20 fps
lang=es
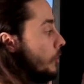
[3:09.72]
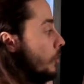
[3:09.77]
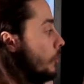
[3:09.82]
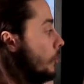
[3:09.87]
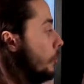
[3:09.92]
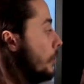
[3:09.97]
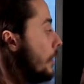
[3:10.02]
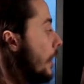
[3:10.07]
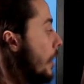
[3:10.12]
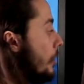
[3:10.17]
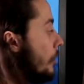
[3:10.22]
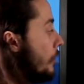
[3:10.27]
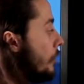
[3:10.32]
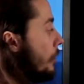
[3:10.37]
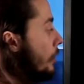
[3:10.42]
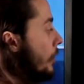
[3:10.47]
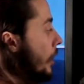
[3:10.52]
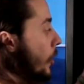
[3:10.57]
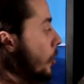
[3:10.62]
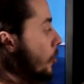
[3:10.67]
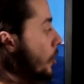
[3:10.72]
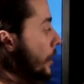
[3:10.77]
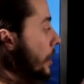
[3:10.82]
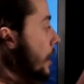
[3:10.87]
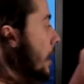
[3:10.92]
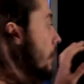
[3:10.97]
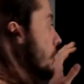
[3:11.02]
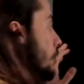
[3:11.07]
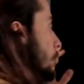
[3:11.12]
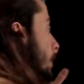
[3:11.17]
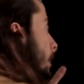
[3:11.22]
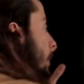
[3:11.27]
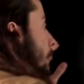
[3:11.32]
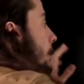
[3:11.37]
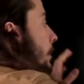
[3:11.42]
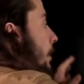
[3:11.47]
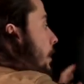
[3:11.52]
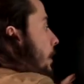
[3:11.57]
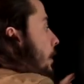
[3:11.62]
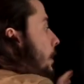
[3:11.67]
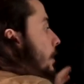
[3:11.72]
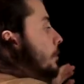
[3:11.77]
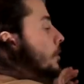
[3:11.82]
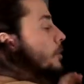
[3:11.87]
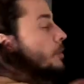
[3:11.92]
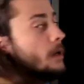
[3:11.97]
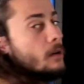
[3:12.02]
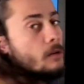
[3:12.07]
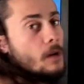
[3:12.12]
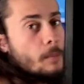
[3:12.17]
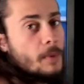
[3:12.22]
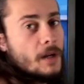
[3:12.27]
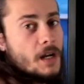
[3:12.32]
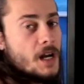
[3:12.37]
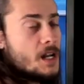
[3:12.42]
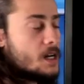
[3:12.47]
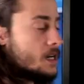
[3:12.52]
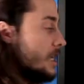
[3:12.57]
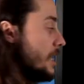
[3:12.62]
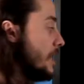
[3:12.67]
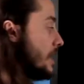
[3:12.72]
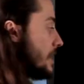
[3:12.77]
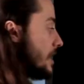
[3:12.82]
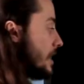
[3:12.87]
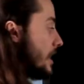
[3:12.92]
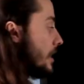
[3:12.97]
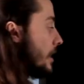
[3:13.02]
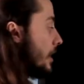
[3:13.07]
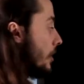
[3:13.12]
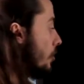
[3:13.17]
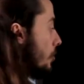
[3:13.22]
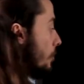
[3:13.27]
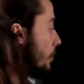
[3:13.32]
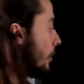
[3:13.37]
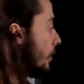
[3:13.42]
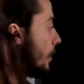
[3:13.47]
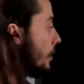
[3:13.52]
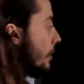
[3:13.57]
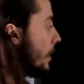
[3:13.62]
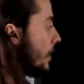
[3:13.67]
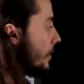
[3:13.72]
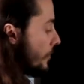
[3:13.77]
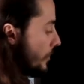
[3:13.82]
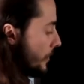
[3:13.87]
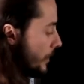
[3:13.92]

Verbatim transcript: con cuidado, encuadrarlo bien y volverlo a pegar sin ningún problema.